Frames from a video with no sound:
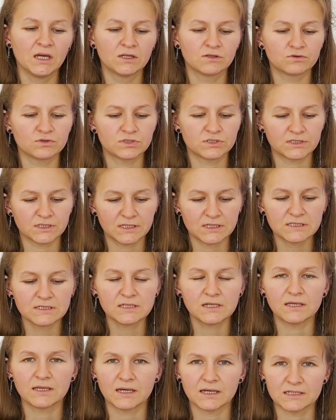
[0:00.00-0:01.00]
То есть,
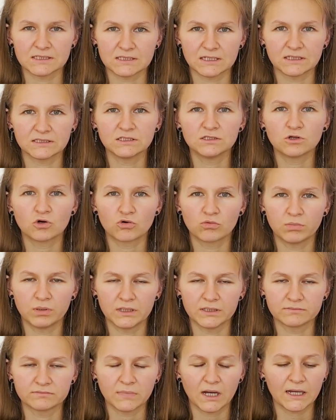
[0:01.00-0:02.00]
если я за 1 рубль